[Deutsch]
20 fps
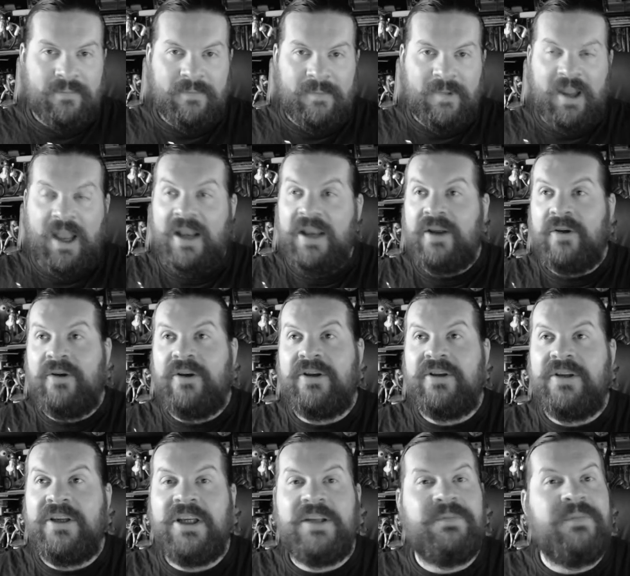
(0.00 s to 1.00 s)
Kann ich euch
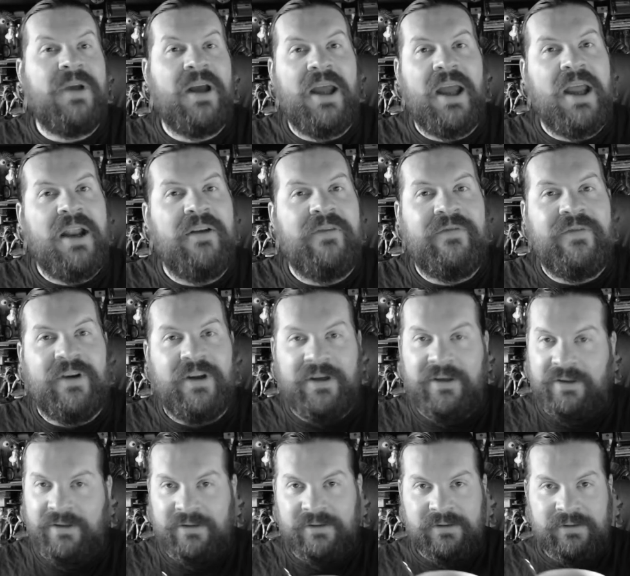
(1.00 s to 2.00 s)
nicht mehr
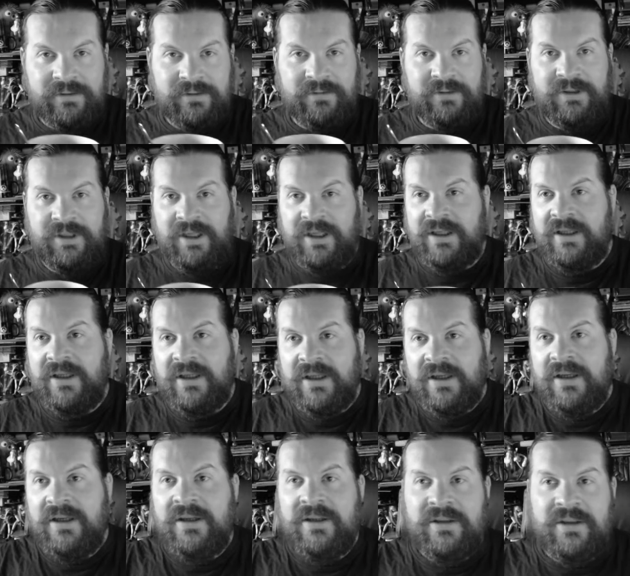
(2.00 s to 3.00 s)
helfen. Okay?
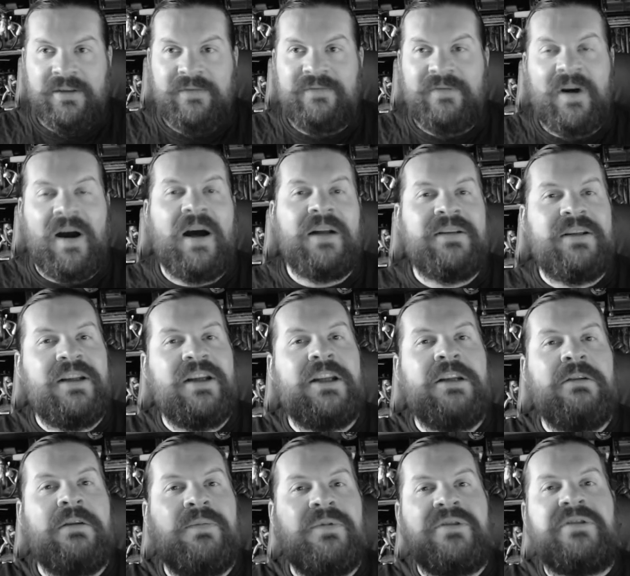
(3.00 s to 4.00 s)
Dann warte ich
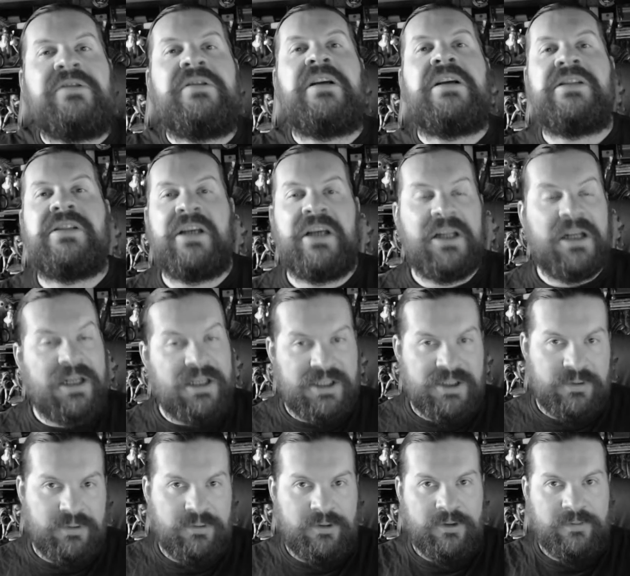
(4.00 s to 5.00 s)
lieber, bis die nächste
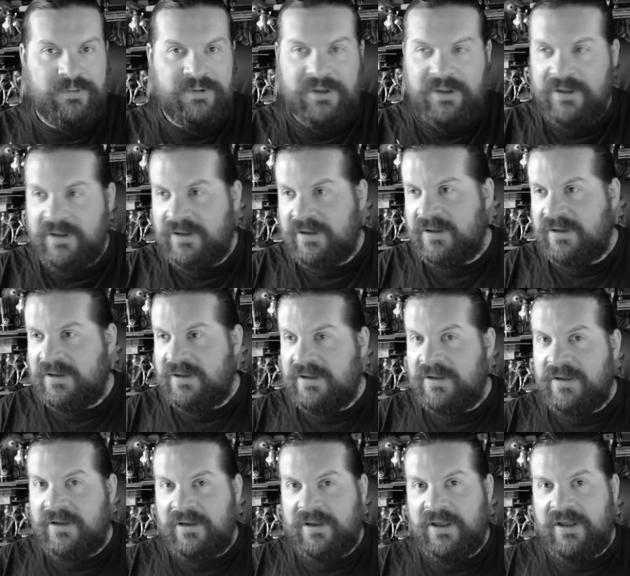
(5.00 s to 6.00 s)
Generation kommt.
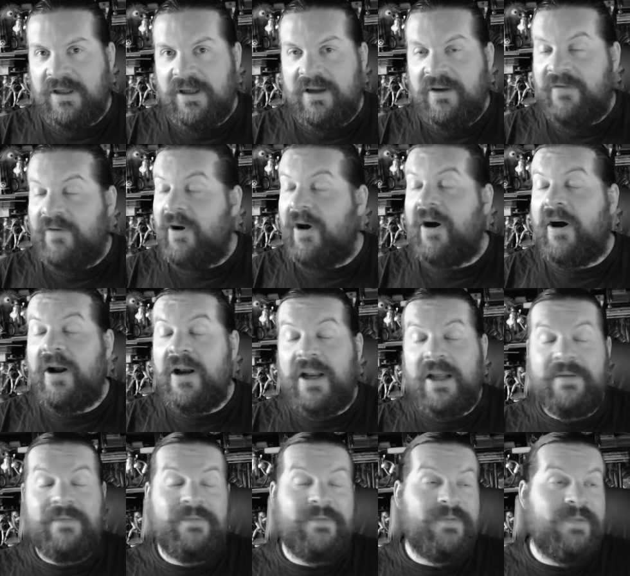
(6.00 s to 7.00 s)
Okay? Vor
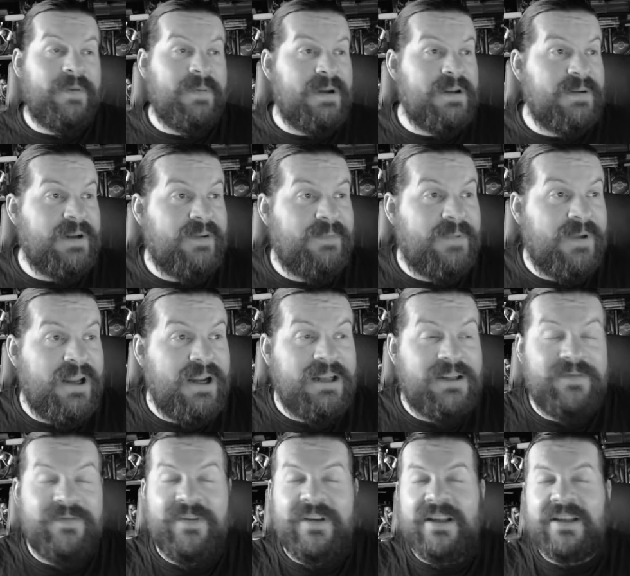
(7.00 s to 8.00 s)
allem, wenn man darauf
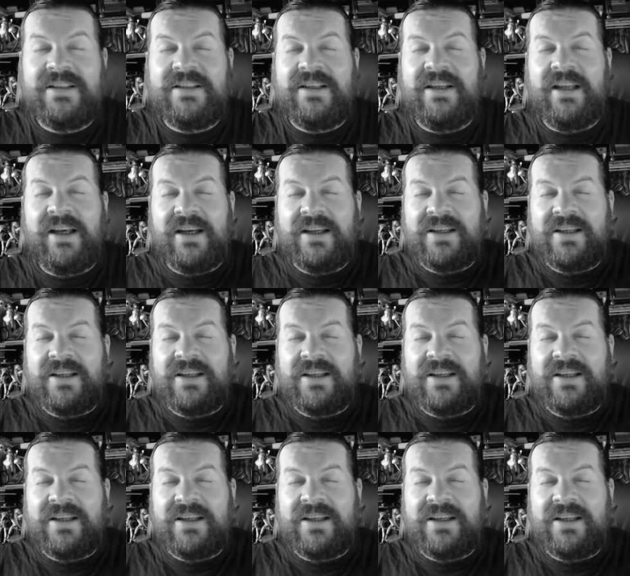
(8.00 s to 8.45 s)
bedenkt, wie sie ihre